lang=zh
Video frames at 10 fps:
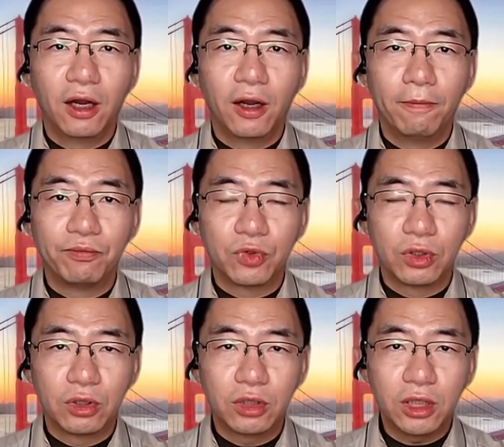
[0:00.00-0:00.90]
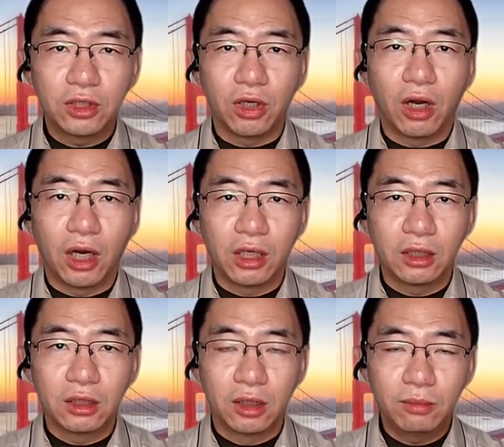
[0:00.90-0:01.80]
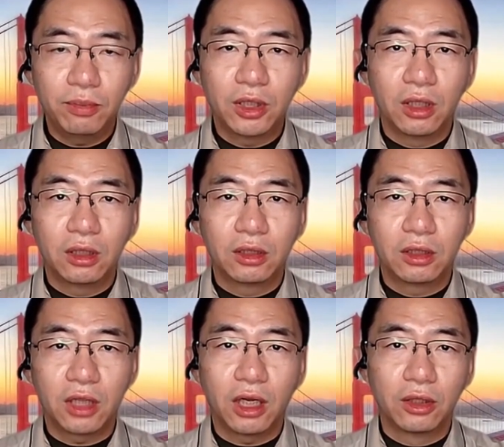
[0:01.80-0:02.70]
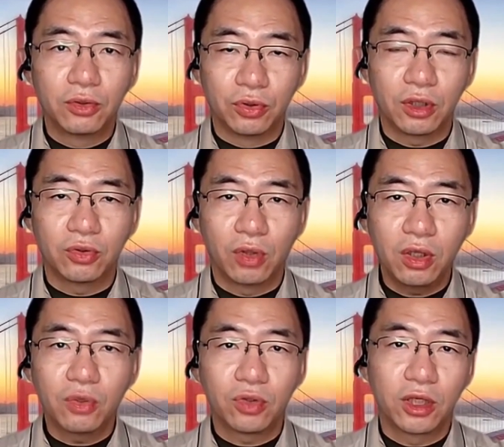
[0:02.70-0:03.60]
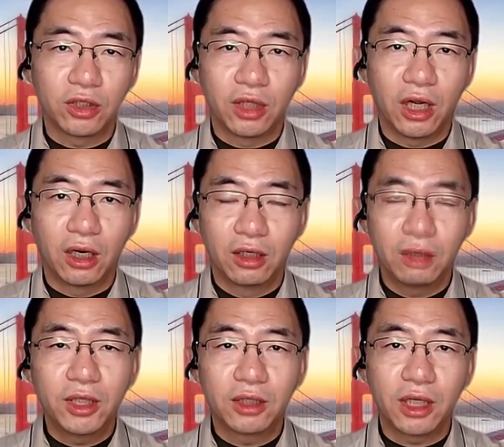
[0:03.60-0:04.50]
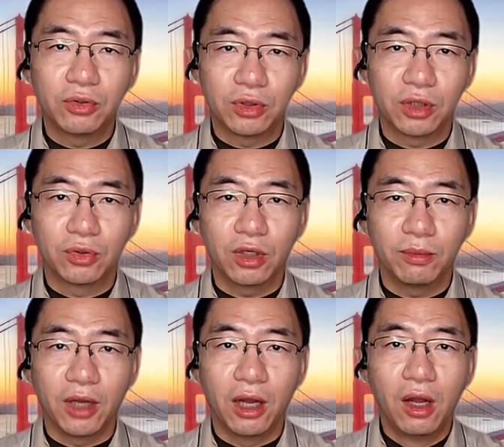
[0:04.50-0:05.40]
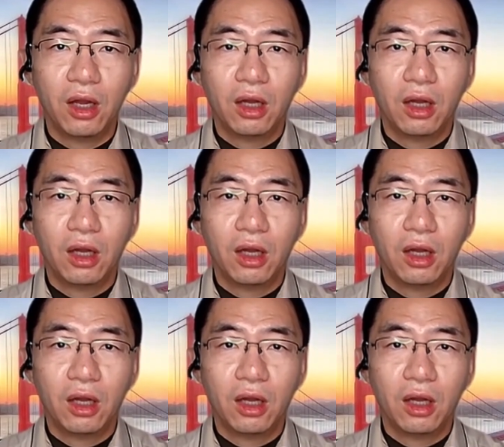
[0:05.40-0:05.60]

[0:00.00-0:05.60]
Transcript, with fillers: 嗯，这个小孩能不能上女厕所？六岁的小男孩能不能在女厕所里边？